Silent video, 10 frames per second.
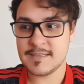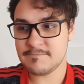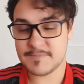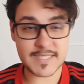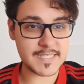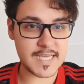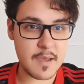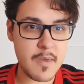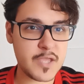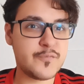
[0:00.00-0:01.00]

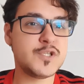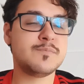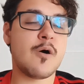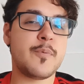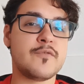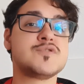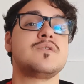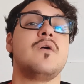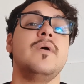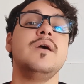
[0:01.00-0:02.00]
Sinceramente, futebol
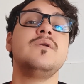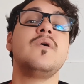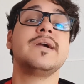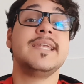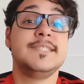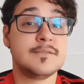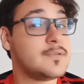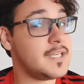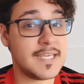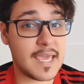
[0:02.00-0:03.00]
profissional, eu não acredito que
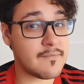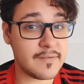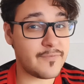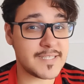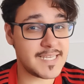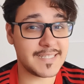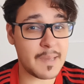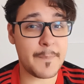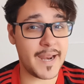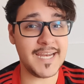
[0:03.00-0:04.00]
ninguém vai facilitar
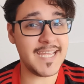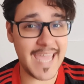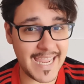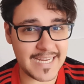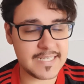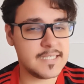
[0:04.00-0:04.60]
para ninguém.